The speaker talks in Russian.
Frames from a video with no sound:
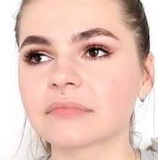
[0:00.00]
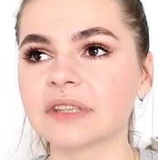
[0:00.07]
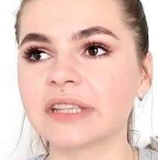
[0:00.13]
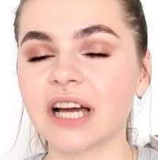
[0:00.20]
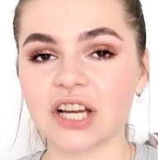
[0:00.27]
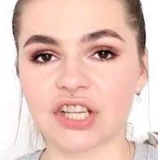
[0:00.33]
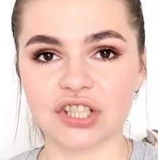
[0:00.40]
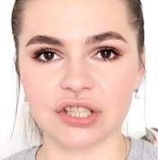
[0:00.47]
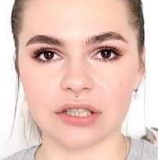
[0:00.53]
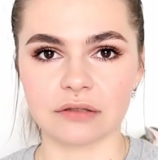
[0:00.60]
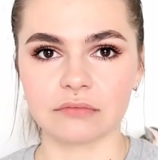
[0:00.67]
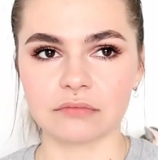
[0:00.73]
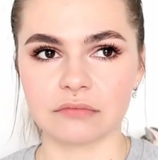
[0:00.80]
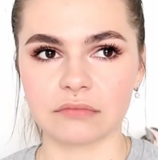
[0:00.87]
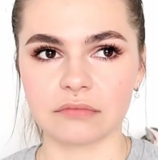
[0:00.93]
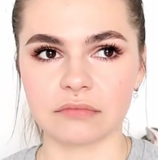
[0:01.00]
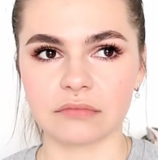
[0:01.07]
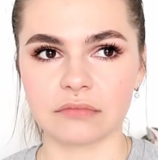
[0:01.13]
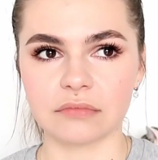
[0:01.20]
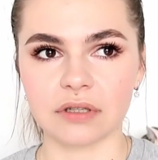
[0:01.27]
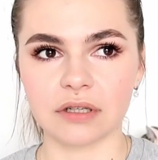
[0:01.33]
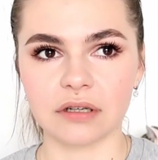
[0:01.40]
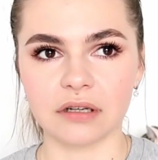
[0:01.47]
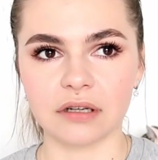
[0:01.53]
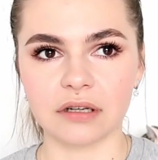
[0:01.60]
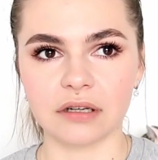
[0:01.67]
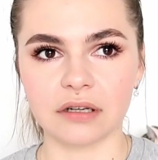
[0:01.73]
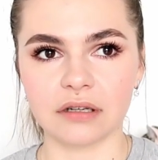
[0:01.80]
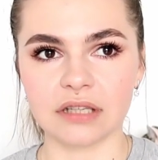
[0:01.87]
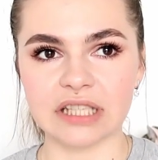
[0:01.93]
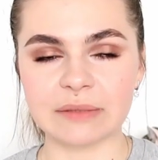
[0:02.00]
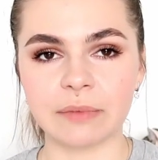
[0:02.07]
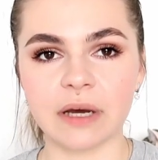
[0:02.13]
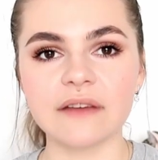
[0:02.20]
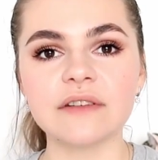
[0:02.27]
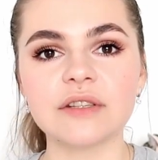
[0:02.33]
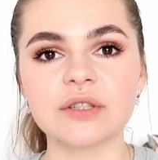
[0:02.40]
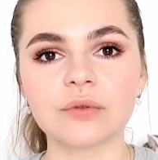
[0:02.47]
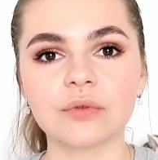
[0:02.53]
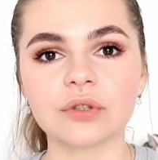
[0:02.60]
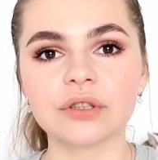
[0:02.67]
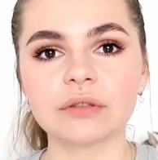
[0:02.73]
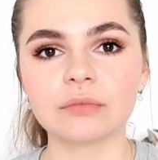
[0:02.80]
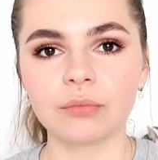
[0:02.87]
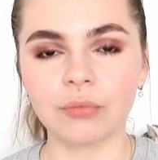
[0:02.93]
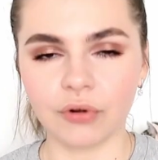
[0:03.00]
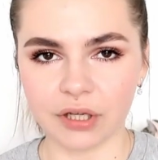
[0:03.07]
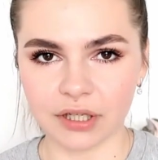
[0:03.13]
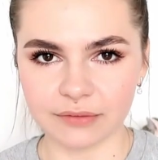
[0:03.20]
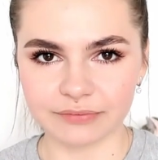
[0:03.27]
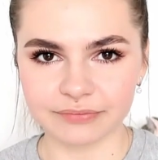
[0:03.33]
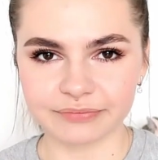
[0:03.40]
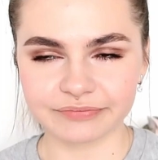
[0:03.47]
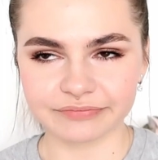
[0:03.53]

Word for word: даже а, избавить от боли